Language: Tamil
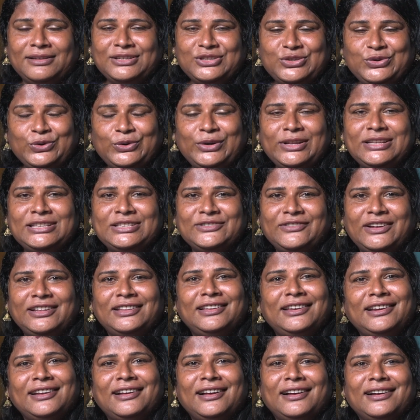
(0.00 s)
ஸ்டூடெண்ட்ஸ்
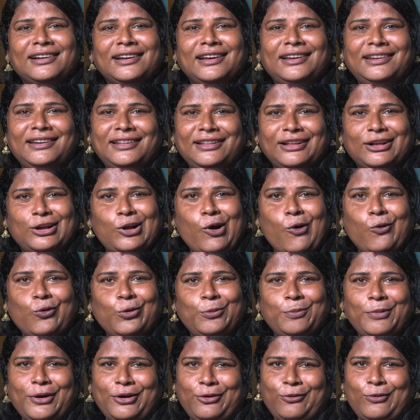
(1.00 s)
வந்திருக்காங்கன்றதை
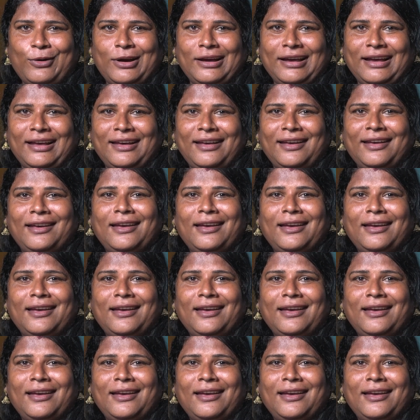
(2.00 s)
கவுண்ட் பண்ணுவாங்க